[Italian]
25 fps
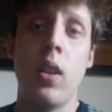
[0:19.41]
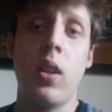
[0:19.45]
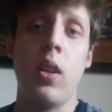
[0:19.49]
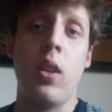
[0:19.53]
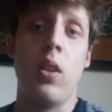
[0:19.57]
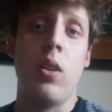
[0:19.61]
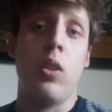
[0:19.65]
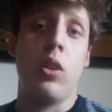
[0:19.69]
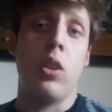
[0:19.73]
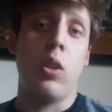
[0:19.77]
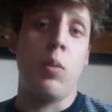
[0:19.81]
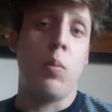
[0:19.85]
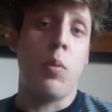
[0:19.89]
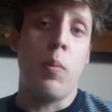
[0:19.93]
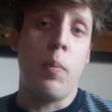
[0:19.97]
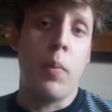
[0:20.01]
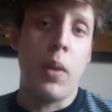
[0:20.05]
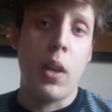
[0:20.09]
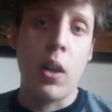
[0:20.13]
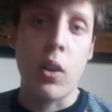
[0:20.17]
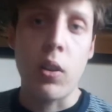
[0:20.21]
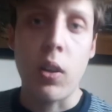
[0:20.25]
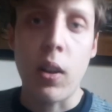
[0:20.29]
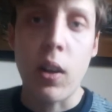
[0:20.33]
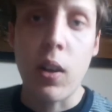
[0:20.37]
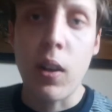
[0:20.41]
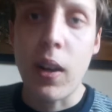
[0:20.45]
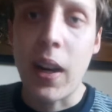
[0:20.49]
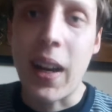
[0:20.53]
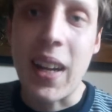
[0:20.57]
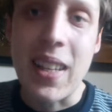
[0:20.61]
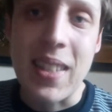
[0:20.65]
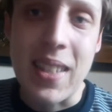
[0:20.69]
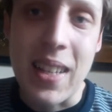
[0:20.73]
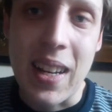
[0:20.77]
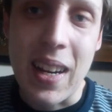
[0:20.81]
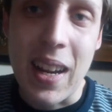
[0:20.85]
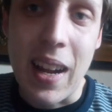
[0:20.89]
Dopo un periodo,
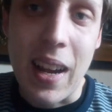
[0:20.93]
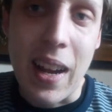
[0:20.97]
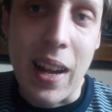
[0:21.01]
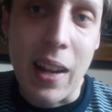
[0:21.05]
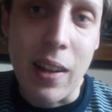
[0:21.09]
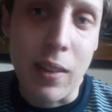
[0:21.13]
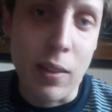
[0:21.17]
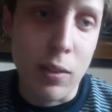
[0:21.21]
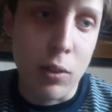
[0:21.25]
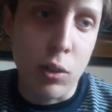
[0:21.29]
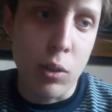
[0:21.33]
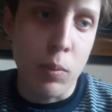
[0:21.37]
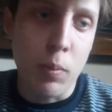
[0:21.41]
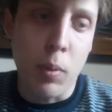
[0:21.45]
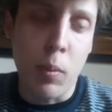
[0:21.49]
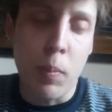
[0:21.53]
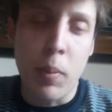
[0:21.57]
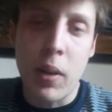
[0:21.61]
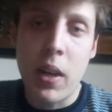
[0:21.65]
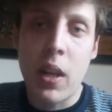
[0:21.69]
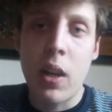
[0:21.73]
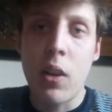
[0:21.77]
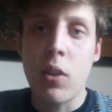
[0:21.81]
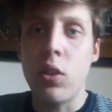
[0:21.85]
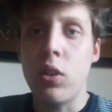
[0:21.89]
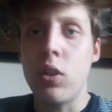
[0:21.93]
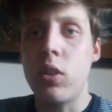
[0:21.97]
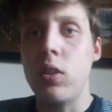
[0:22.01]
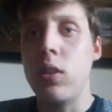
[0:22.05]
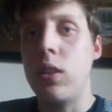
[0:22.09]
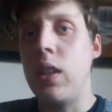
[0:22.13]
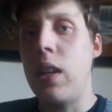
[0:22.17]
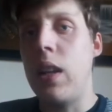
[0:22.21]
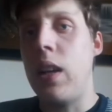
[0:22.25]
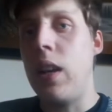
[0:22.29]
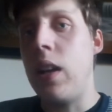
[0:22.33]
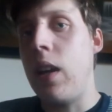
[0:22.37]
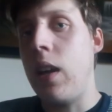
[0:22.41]
ragazzi, dopo un periodo
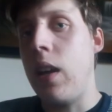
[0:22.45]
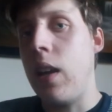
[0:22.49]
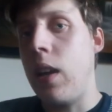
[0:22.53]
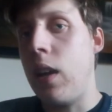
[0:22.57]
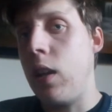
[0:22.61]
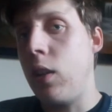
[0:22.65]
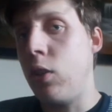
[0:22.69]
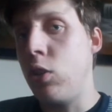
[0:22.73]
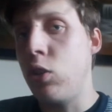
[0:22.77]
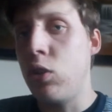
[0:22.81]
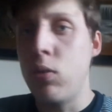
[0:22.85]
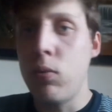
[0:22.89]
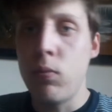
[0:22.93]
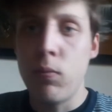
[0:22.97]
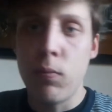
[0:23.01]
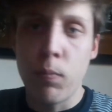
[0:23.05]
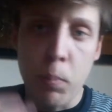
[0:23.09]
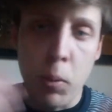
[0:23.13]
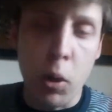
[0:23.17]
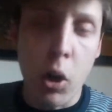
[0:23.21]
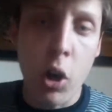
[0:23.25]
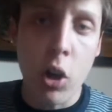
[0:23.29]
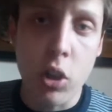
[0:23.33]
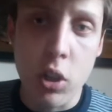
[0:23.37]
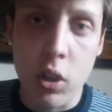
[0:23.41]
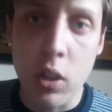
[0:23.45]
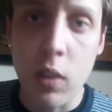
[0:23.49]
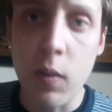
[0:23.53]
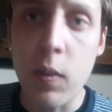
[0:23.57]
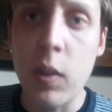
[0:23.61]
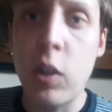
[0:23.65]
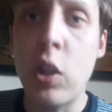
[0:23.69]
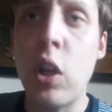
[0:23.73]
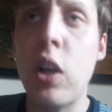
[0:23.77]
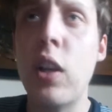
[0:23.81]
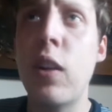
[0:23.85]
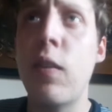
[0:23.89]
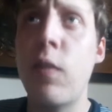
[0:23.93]
del post
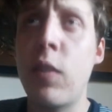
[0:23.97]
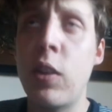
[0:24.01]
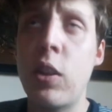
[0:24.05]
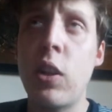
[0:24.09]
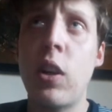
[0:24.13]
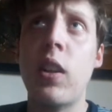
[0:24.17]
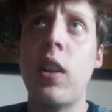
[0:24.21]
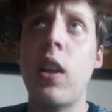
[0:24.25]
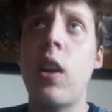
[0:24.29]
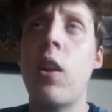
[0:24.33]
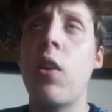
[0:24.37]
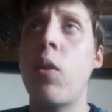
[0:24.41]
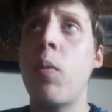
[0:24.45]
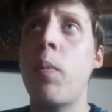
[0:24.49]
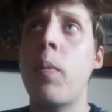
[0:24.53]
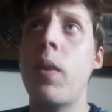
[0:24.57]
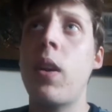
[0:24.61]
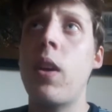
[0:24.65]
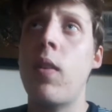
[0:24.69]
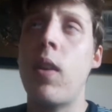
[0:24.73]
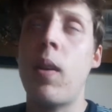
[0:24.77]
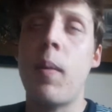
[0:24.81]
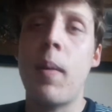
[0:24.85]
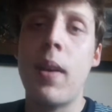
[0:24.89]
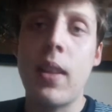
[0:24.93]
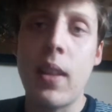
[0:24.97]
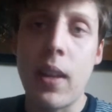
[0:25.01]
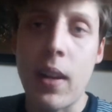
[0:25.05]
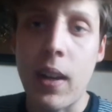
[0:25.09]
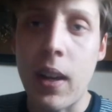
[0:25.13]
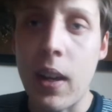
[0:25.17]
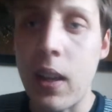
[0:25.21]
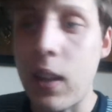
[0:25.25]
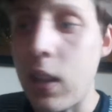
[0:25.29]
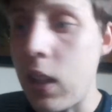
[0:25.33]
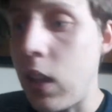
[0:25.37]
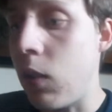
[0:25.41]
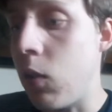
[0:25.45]
vittoria, vittoria dell'Europeo veramente
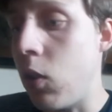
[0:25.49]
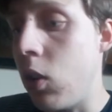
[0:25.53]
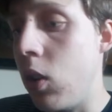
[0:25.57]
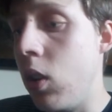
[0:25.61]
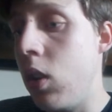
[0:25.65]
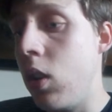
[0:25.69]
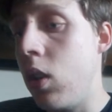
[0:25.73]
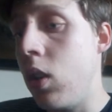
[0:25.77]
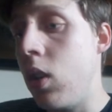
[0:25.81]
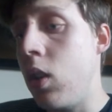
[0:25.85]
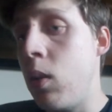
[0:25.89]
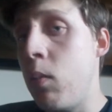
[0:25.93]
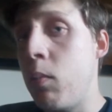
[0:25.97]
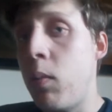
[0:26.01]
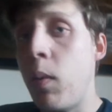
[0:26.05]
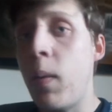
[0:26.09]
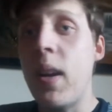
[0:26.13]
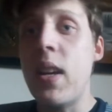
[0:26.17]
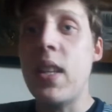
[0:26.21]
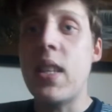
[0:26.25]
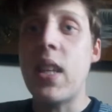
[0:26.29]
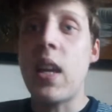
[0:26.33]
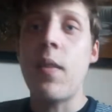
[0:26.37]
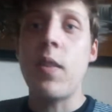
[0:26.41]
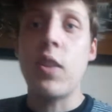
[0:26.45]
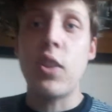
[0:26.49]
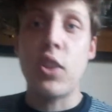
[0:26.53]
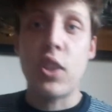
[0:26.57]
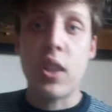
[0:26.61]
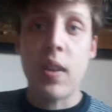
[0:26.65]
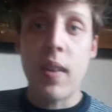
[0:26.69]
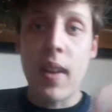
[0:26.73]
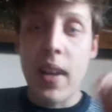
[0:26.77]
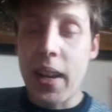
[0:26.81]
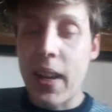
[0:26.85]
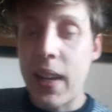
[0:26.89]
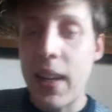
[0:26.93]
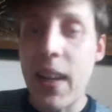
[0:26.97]
negativo Rimanete in a
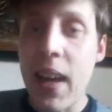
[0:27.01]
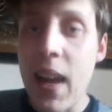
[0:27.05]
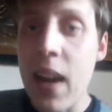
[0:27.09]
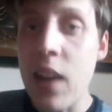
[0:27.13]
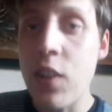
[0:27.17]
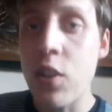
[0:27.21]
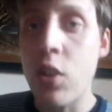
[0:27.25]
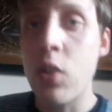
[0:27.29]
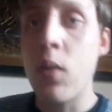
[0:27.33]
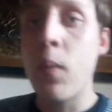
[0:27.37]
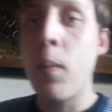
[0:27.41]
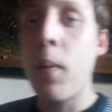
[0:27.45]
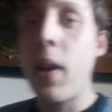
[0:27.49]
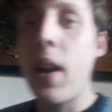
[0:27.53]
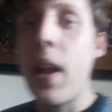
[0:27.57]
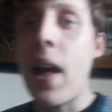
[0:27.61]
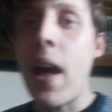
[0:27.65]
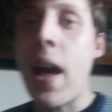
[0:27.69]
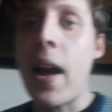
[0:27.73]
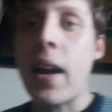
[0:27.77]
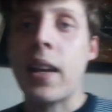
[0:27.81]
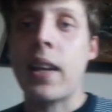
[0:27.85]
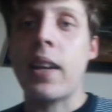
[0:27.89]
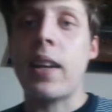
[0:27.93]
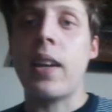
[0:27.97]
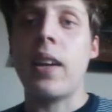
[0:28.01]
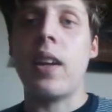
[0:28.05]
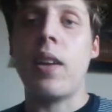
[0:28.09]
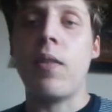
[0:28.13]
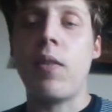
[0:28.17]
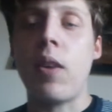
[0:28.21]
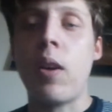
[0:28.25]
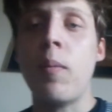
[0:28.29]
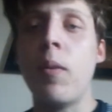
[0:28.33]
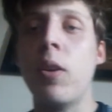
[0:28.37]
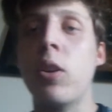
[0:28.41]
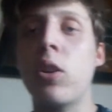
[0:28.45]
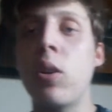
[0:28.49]
iscrivervi al canale, lasciate un bel like e fate
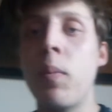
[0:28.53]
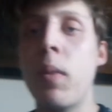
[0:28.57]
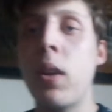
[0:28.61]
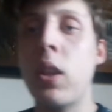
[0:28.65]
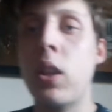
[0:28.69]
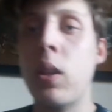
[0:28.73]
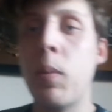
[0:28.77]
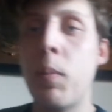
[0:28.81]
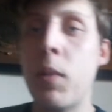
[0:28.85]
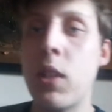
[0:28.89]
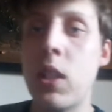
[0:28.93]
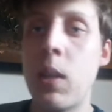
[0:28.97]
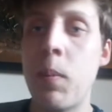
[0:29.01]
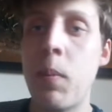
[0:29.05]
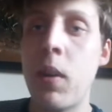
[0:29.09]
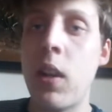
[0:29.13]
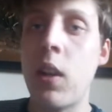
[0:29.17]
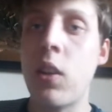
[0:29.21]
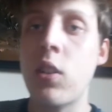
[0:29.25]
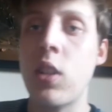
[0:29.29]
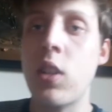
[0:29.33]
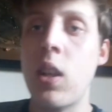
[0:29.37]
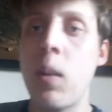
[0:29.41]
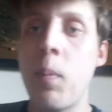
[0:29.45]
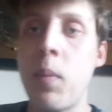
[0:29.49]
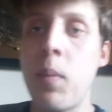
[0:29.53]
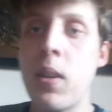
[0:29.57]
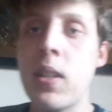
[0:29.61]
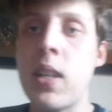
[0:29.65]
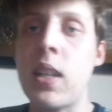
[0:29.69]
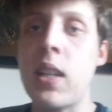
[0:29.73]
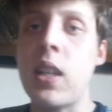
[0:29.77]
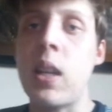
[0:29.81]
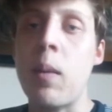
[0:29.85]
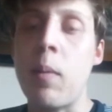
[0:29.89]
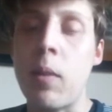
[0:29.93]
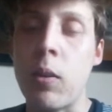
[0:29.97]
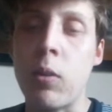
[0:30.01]
un bel commento per sapere cosa ne pensate
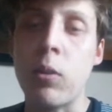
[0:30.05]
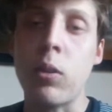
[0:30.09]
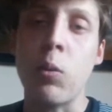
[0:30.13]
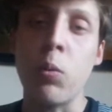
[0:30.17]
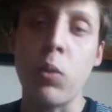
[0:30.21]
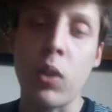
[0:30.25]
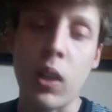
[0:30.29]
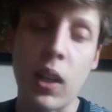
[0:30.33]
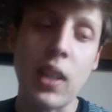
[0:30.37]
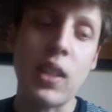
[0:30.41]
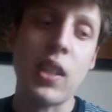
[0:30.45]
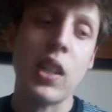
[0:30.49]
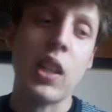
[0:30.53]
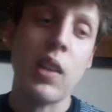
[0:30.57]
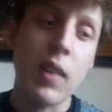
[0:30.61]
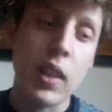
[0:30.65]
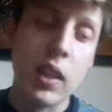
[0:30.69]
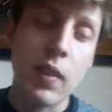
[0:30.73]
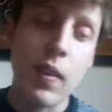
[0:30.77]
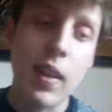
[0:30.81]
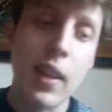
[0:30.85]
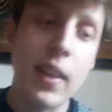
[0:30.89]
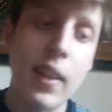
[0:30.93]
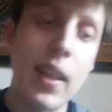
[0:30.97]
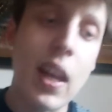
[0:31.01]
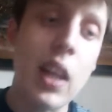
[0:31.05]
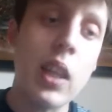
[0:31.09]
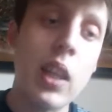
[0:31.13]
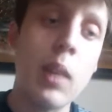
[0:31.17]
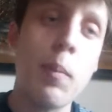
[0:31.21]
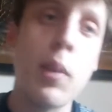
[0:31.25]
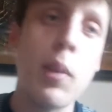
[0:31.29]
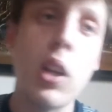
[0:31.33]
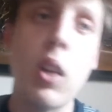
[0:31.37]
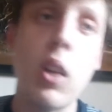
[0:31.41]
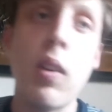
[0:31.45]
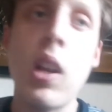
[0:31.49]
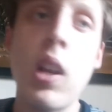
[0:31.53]
dei miei contenuti, ragazzi. Iscrivetevi in tanti
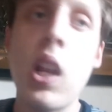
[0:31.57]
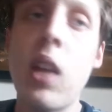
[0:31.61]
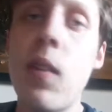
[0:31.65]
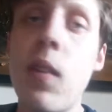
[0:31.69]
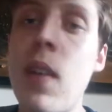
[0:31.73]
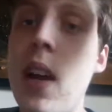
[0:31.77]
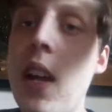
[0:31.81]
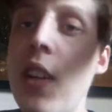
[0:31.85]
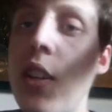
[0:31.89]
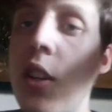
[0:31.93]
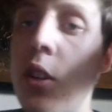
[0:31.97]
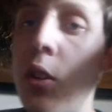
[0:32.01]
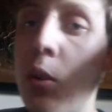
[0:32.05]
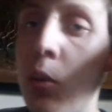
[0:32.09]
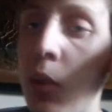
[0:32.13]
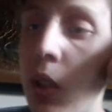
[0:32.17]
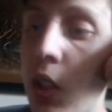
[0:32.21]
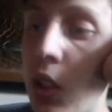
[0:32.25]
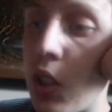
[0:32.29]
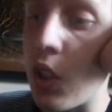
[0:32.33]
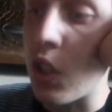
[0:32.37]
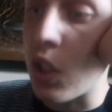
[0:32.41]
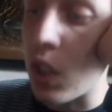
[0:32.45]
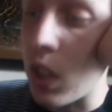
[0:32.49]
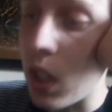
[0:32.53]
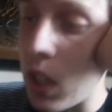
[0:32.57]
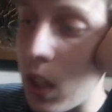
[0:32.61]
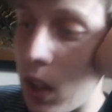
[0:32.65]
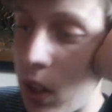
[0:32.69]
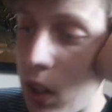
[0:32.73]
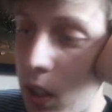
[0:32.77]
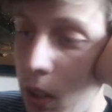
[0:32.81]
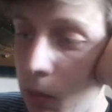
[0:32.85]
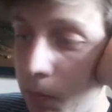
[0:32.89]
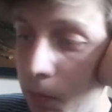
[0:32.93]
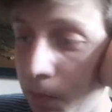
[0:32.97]
perché voglio arrivare ai 115 iscritti.